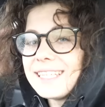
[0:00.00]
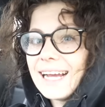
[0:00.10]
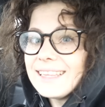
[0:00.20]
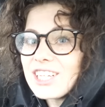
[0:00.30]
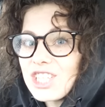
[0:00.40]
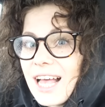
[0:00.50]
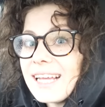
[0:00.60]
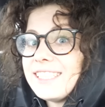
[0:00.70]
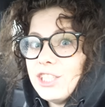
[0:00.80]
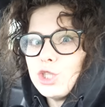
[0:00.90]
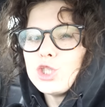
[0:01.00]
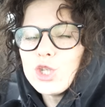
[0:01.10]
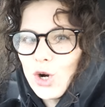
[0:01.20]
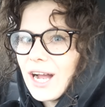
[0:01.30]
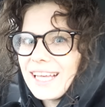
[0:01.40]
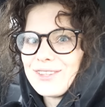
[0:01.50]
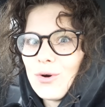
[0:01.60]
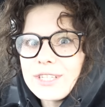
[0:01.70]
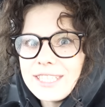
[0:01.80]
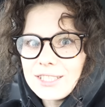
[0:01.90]
я нашла еще
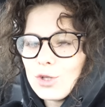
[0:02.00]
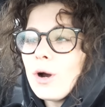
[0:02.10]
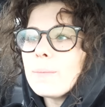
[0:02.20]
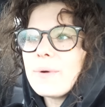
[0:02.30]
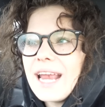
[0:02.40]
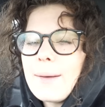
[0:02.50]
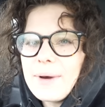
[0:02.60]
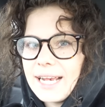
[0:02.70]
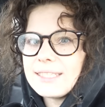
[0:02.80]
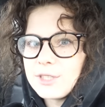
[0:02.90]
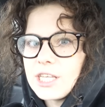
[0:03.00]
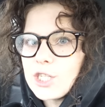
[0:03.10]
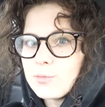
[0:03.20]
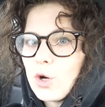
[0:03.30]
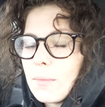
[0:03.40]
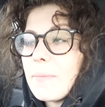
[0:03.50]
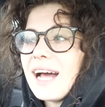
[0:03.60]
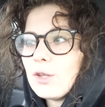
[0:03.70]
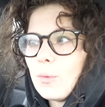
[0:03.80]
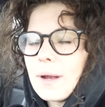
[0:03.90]
одно гнездо прямо рядом с нашим домом.
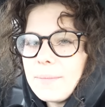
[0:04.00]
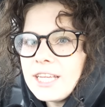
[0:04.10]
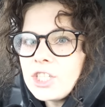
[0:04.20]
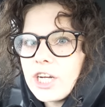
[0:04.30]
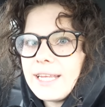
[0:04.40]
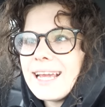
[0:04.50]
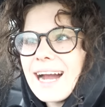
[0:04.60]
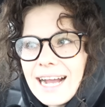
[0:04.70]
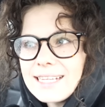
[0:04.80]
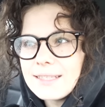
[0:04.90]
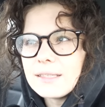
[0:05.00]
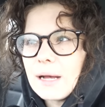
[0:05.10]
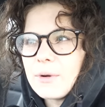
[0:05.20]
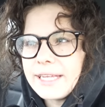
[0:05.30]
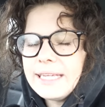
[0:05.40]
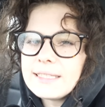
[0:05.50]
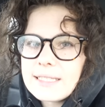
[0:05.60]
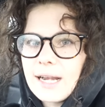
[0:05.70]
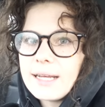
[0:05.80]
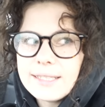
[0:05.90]
Оно поменьше, и аисты там какие-то
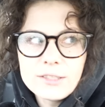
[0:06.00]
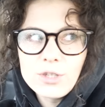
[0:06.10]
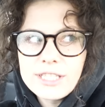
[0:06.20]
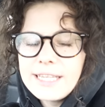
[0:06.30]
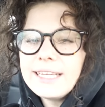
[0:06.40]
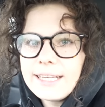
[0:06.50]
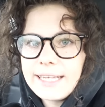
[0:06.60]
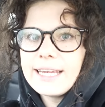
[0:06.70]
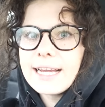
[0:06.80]
странные, то есть не такие,